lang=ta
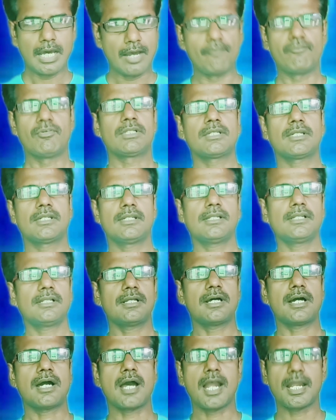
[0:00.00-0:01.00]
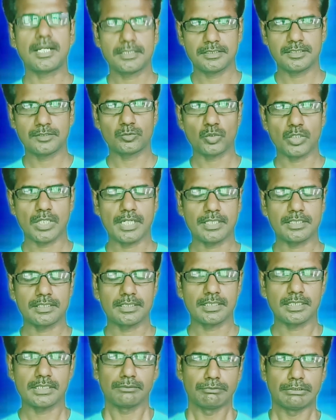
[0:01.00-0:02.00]
அவர்கள் ஆயிரத்தி
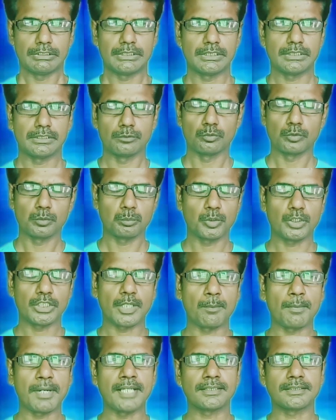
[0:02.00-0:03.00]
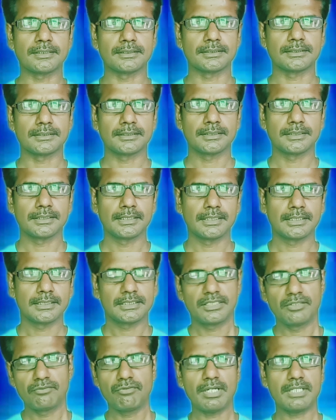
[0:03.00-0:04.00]
தொள்ளாயிரத்தி எழுபத்தி ஒன்பதாம் ஆண்டு
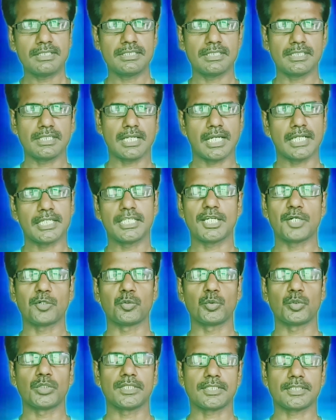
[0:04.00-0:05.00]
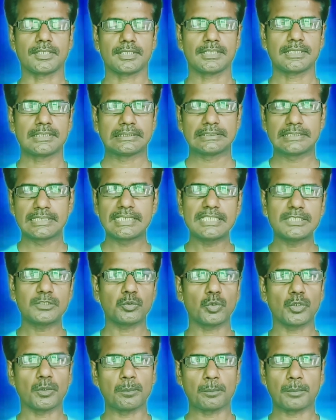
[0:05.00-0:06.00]
சிவாஜி ஐயா கூட
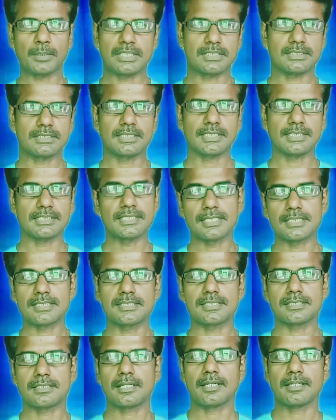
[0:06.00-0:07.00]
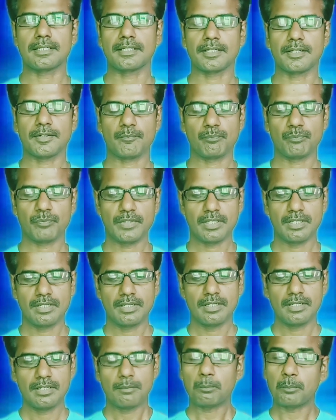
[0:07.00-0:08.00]
திரிசூலம் படத்தில் நடிச்சிருக்காங்க
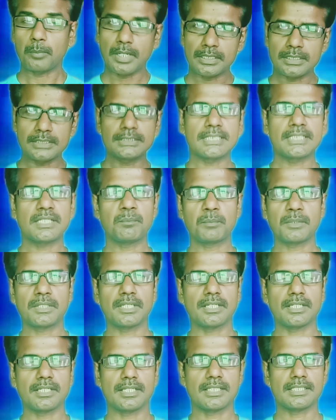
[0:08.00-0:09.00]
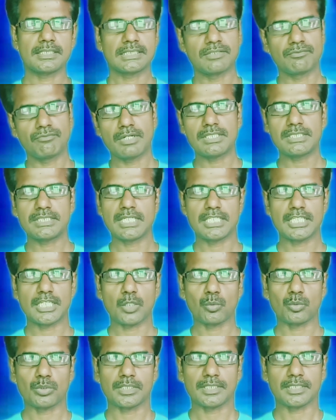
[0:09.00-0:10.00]
பல திரைப்படங்களில் சிவாஜி
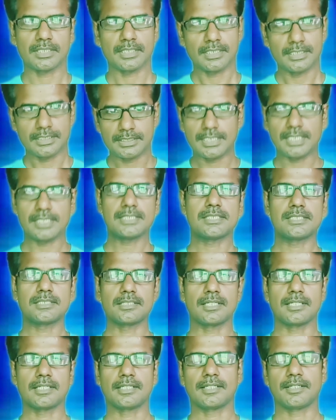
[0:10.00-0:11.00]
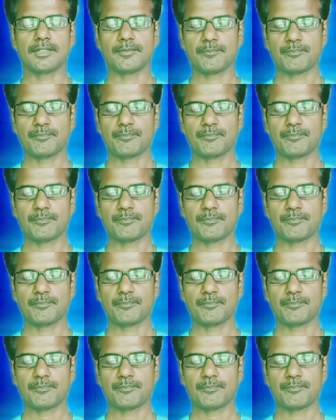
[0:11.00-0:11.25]
ஐயாவோட நடிச்சிருக்காங்க